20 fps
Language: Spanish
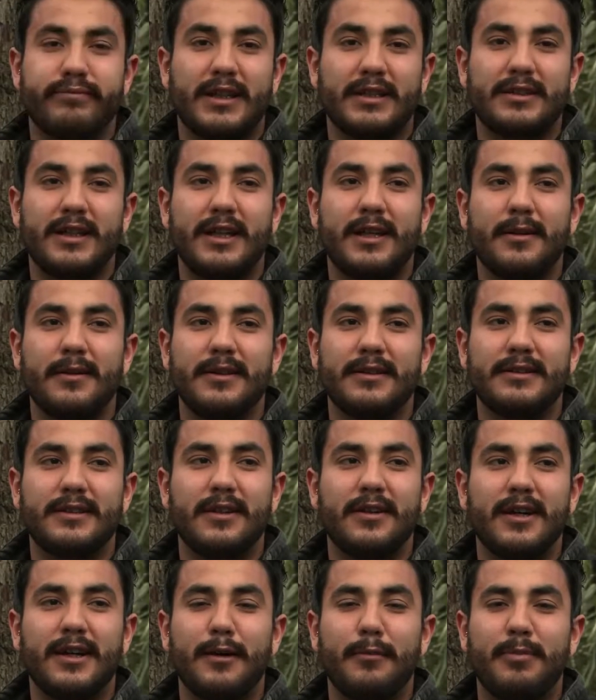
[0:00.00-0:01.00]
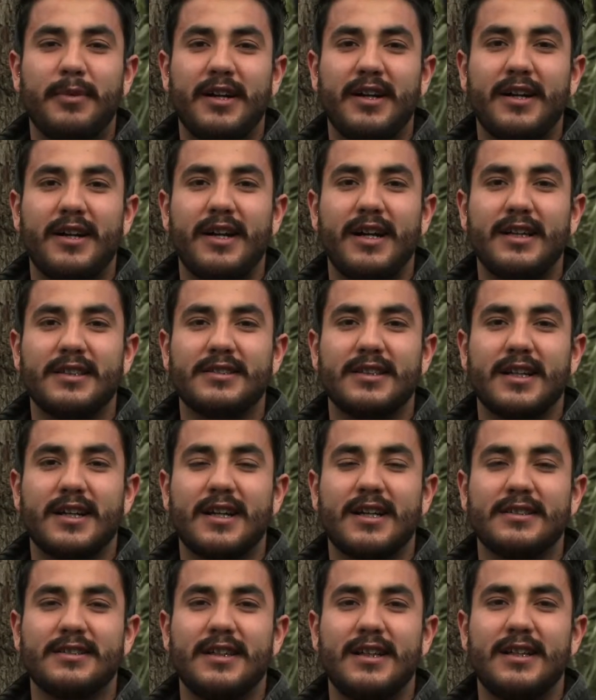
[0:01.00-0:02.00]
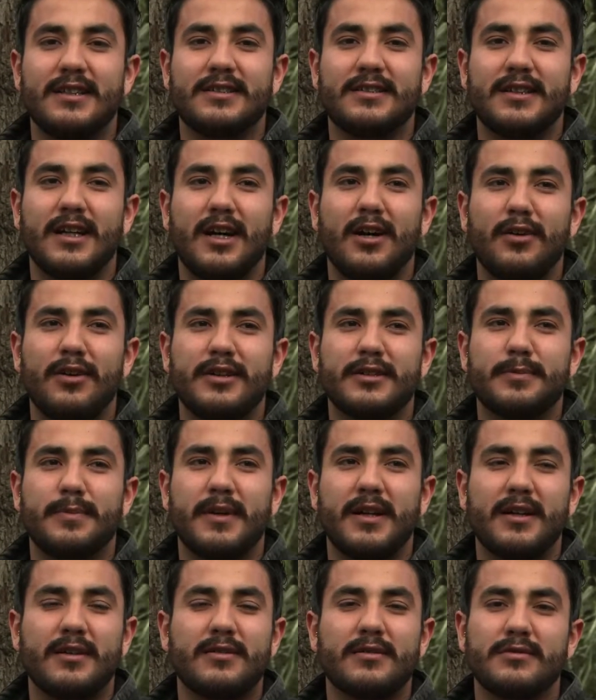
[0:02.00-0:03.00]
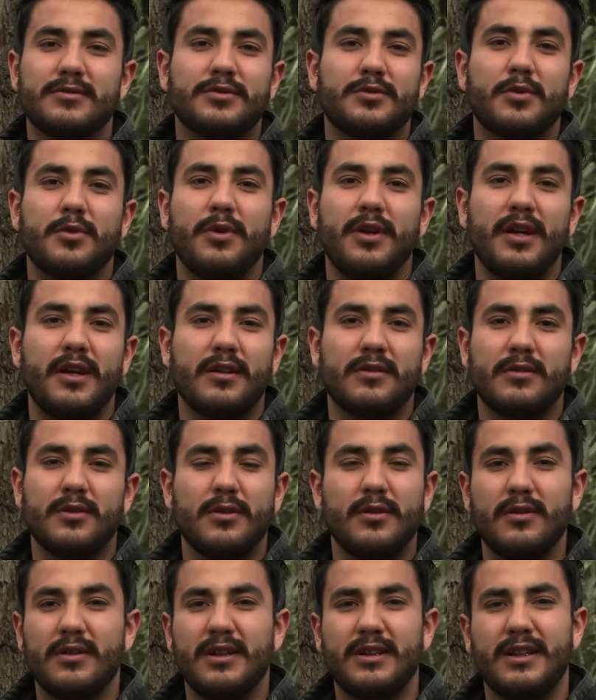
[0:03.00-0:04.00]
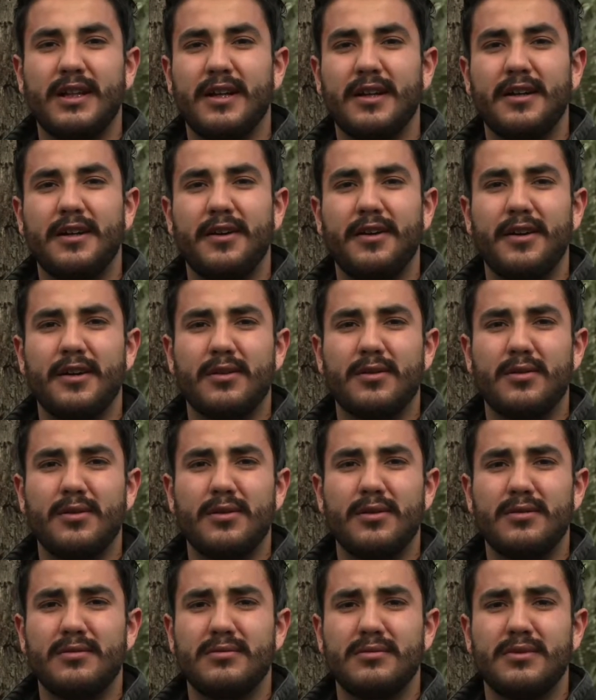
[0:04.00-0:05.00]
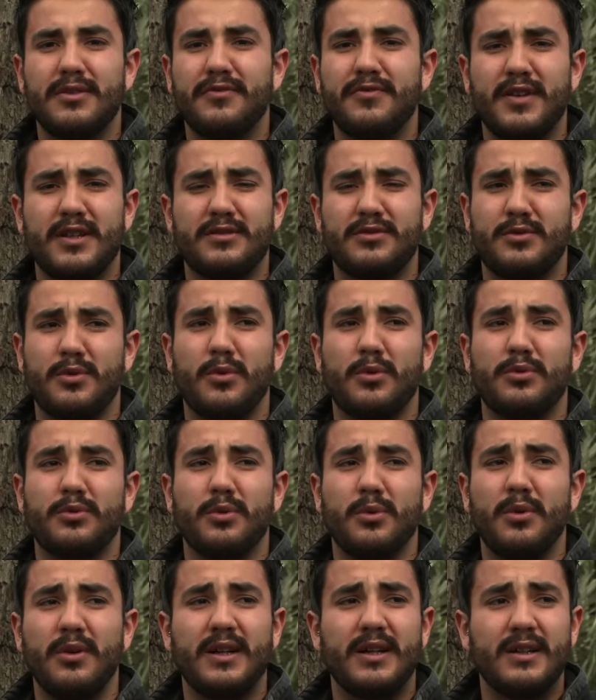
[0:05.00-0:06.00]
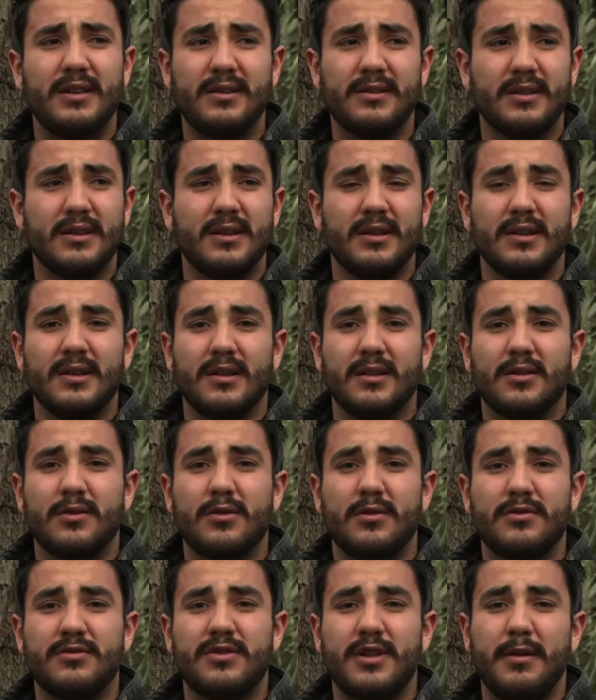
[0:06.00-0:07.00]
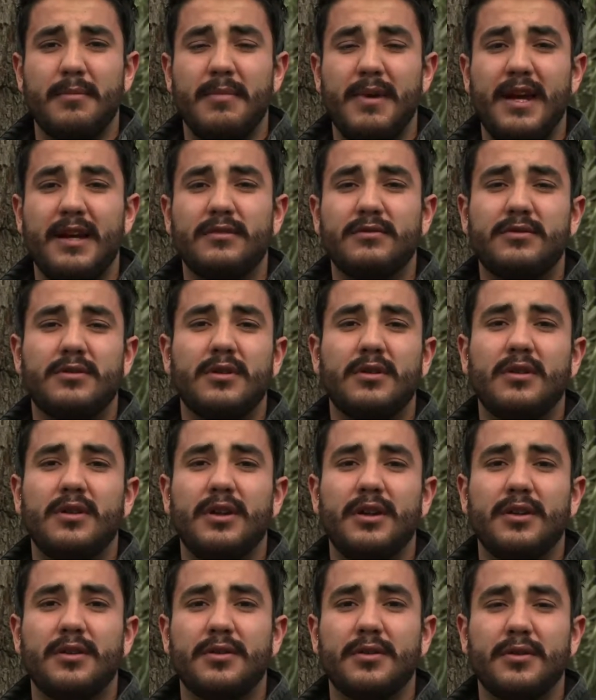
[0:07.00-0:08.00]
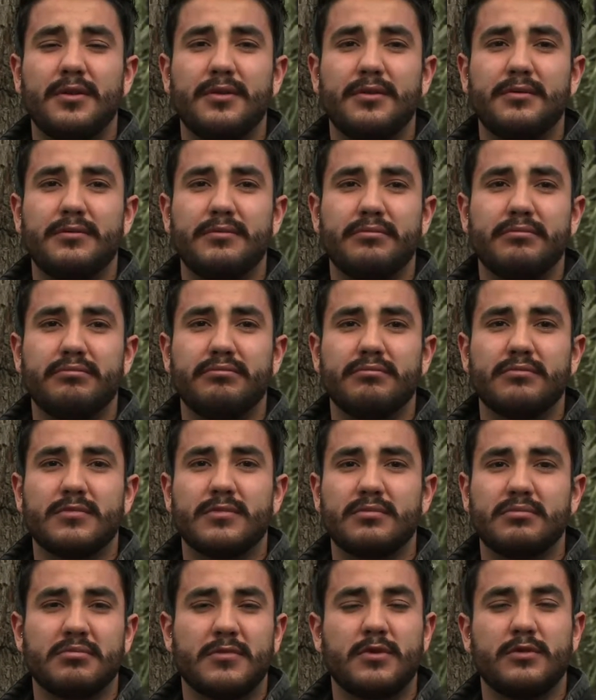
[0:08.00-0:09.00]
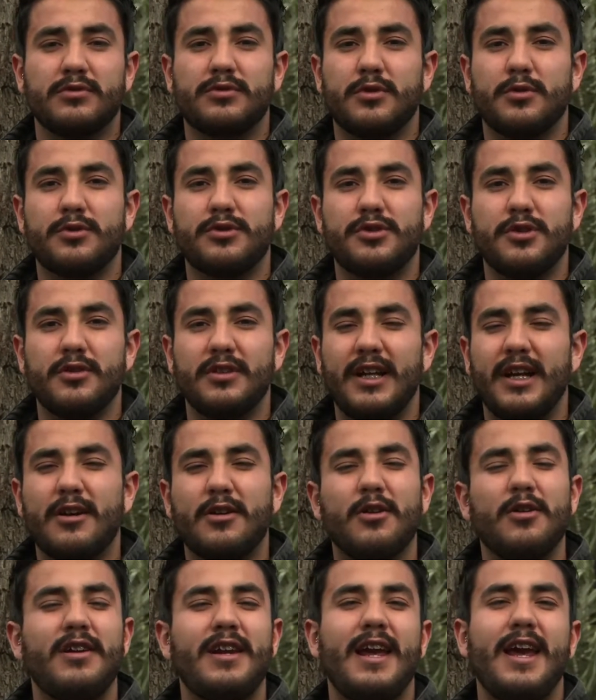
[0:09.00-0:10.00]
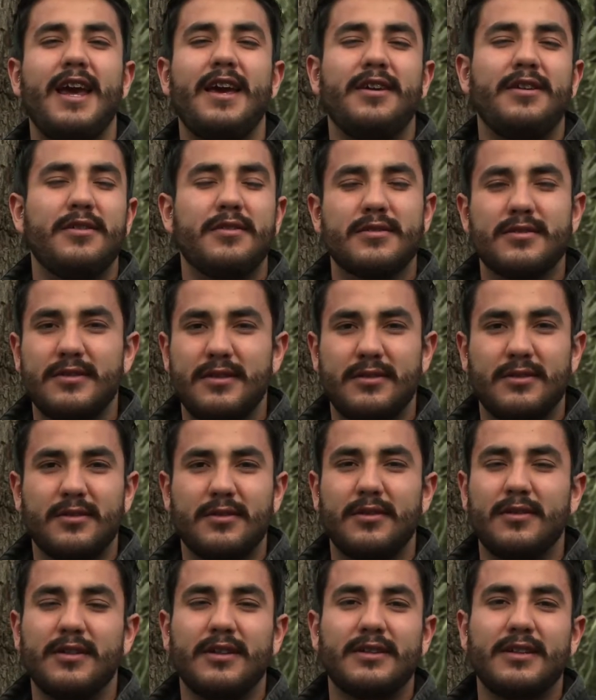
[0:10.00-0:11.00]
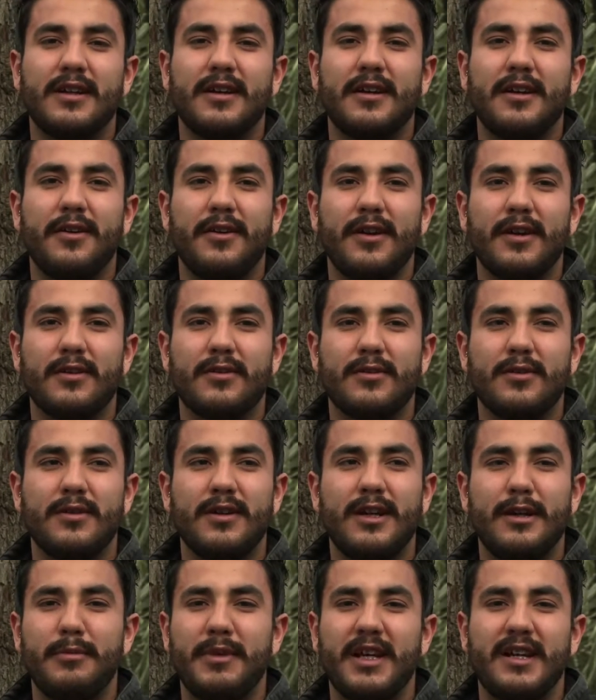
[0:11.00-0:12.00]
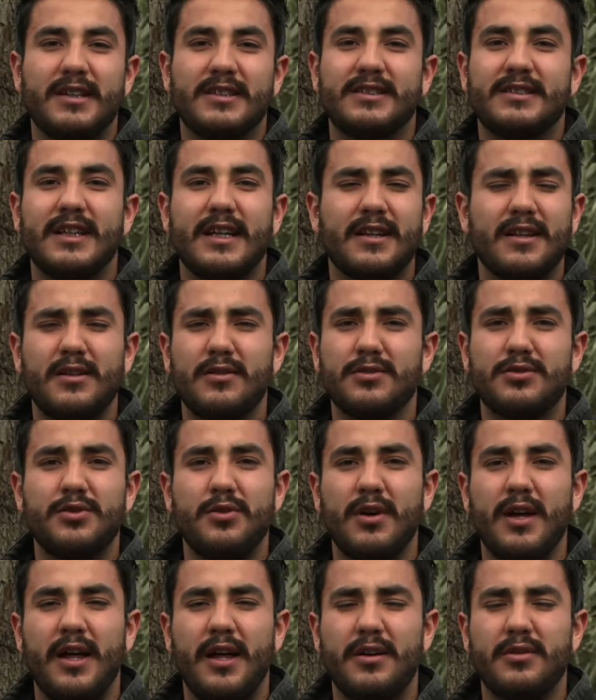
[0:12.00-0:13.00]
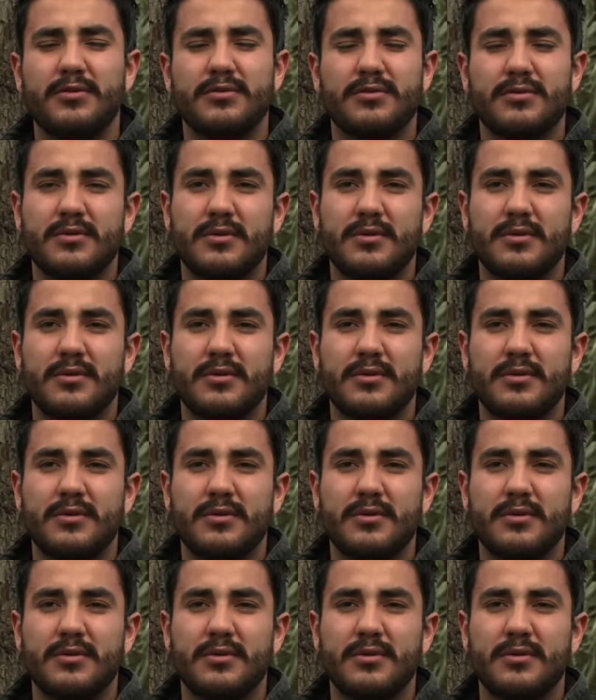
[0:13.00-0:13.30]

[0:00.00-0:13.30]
Básicamente van a parar a las arcas del Estado y es para construir todo lo que tenga que ver con infraestructura, con cemento y con construcción de colegios y todo lo que tenga que ver con el bienestar de los ciudadanos.